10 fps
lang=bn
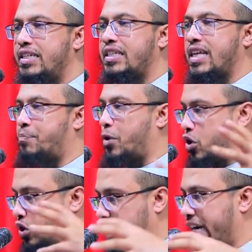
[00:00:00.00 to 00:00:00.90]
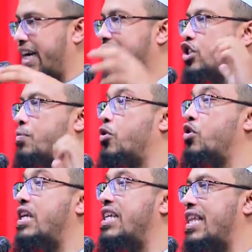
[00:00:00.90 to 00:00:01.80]
যে তার পক্ষ থেকে এখানে একজন
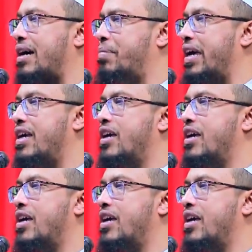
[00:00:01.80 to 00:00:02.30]
প্রতিনিধি থাকবে